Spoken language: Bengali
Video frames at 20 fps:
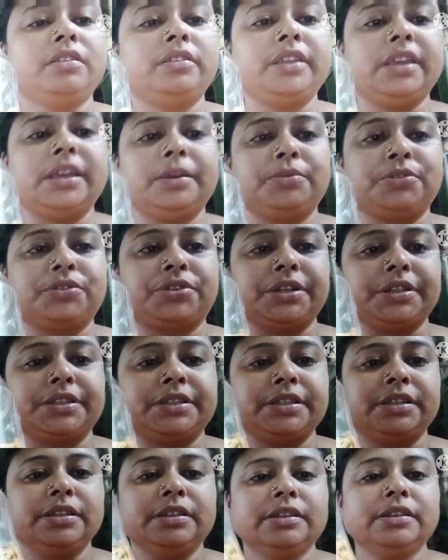নিয়ে
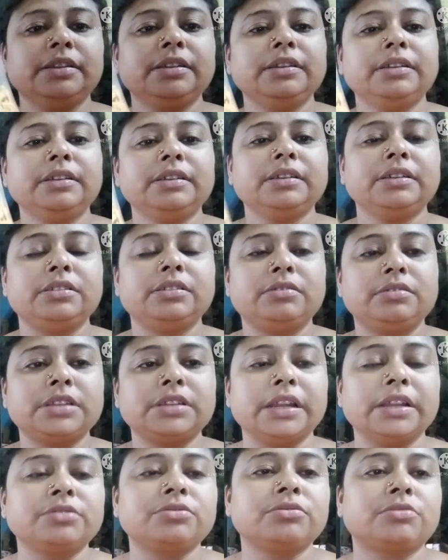বসেছি
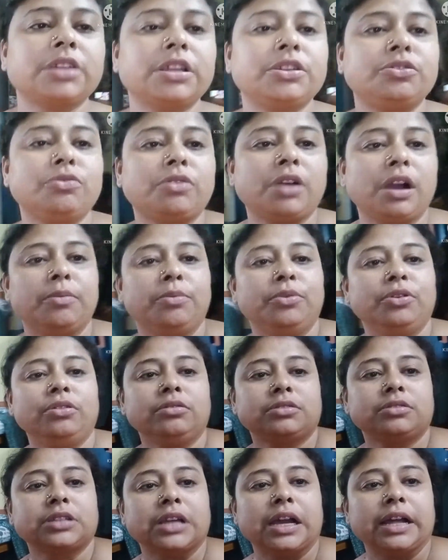চানাচুরটা একটু খাবো
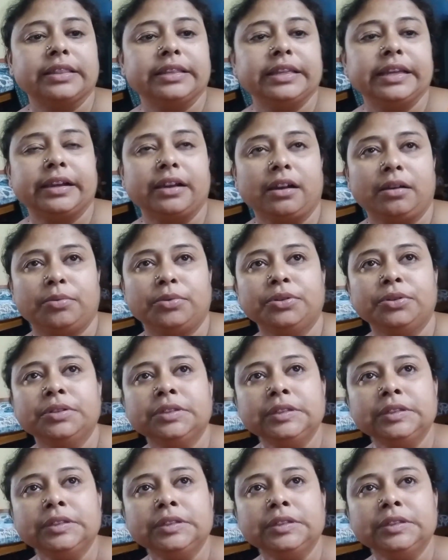চা দিয়ে খাবো